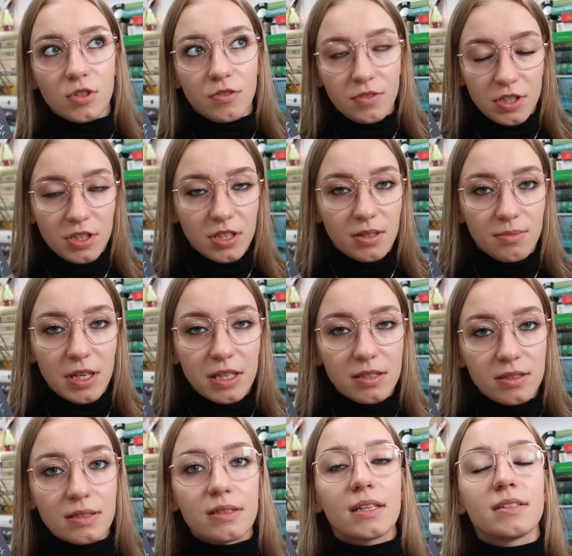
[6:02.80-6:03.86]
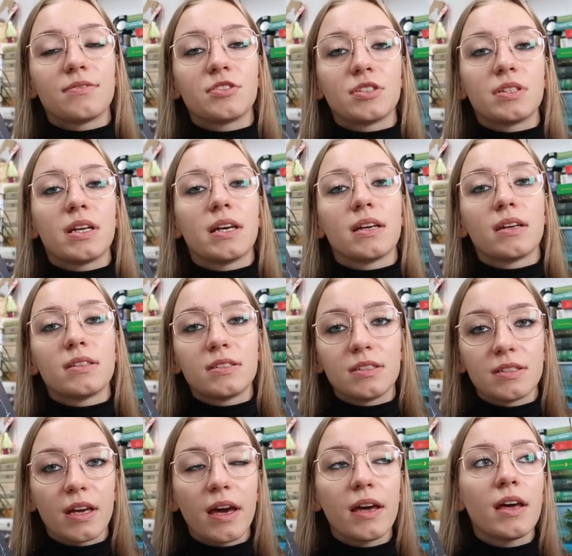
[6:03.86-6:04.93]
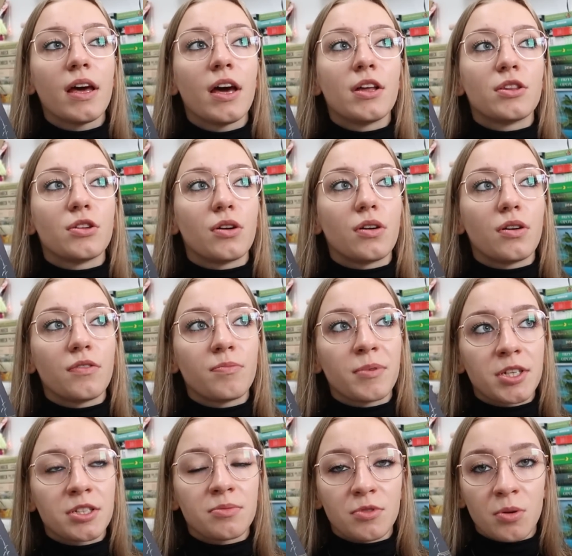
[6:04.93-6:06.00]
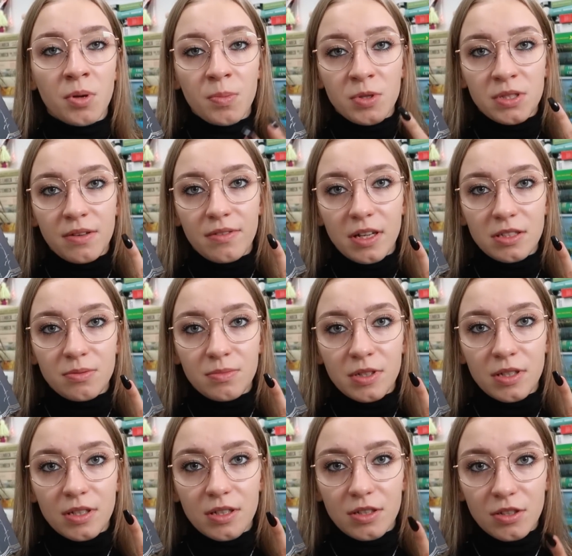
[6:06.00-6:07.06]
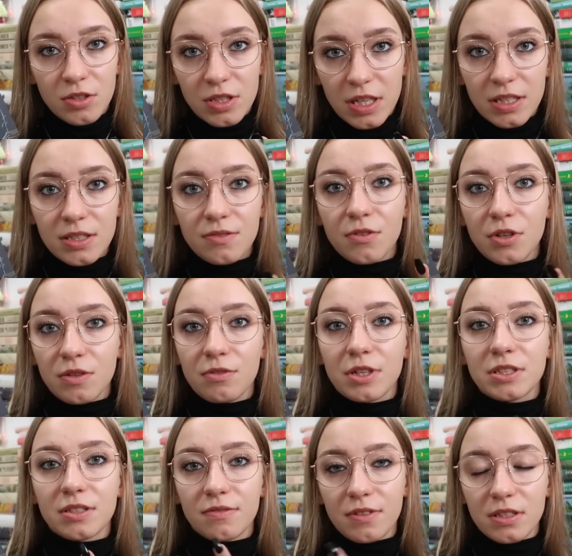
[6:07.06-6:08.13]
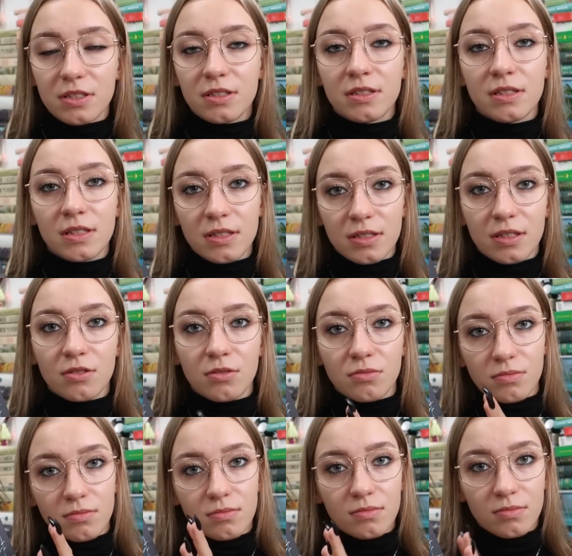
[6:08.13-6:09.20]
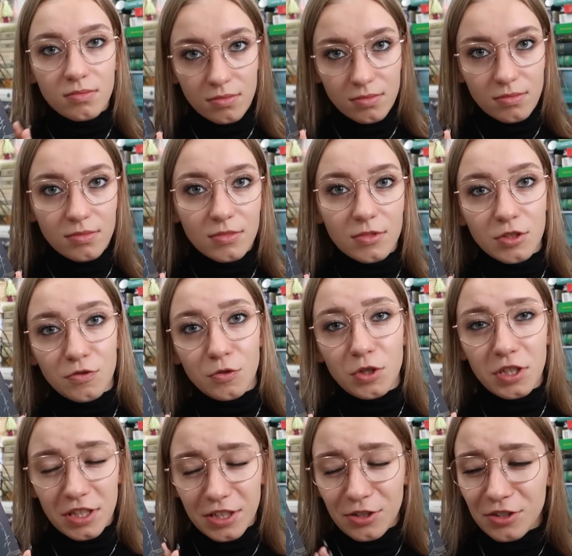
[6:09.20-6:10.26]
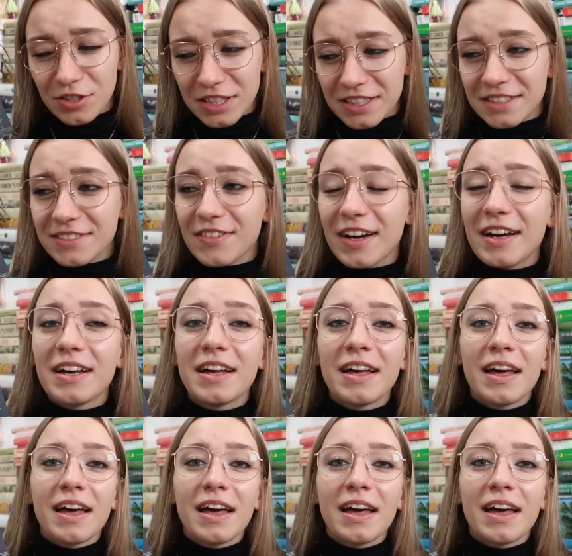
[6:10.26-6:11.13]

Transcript: to wiecie kim jest ta dziewczyna, a jeśli nie, to w pierwszym tomie poznawaliśmy rodzeństwo i właśnie Felicity jest jedną z dwójki tego rodzeństwa.